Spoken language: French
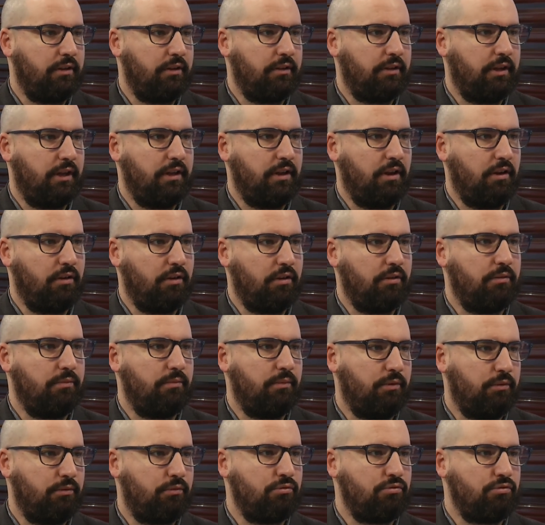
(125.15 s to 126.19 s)
d'ailleurs,
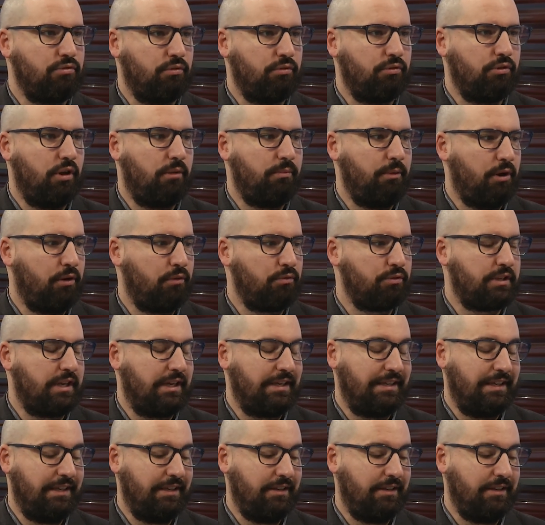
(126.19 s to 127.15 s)
toujours une demeure au Saguenay,